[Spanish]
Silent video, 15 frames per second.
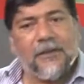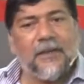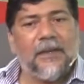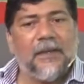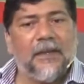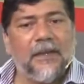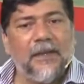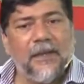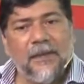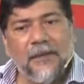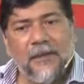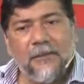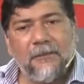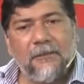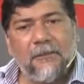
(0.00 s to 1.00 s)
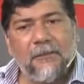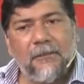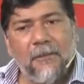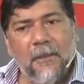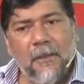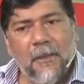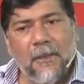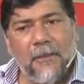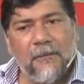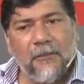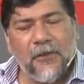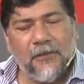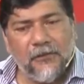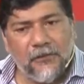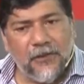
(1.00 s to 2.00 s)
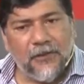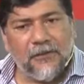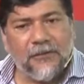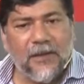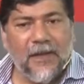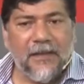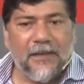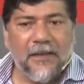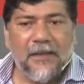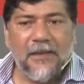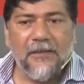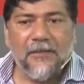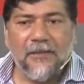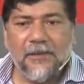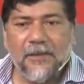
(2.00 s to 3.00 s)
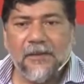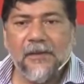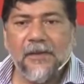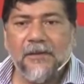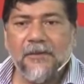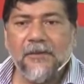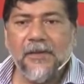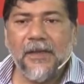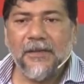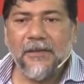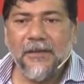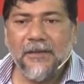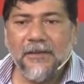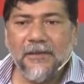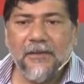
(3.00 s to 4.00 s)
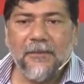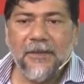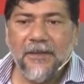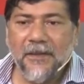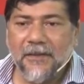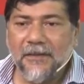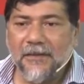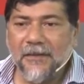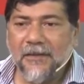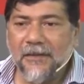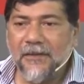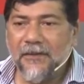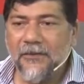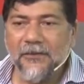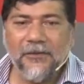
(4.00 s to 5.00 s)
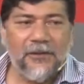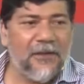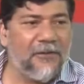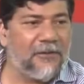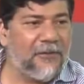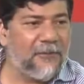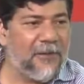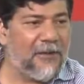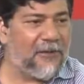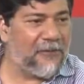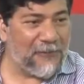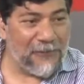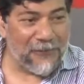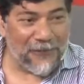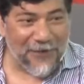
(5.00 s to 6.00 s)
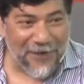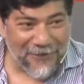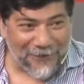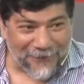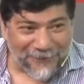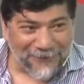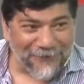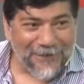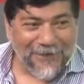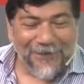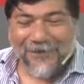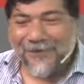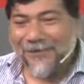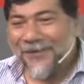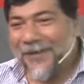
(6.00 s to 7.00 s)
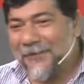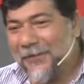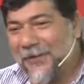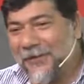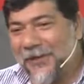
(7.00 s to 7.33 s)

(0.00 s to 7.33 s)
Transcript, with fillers: que bueno, yo tengo 30 años de trabajo de artista independiente y dos años y medio de funcionario. Sí. O sea, mi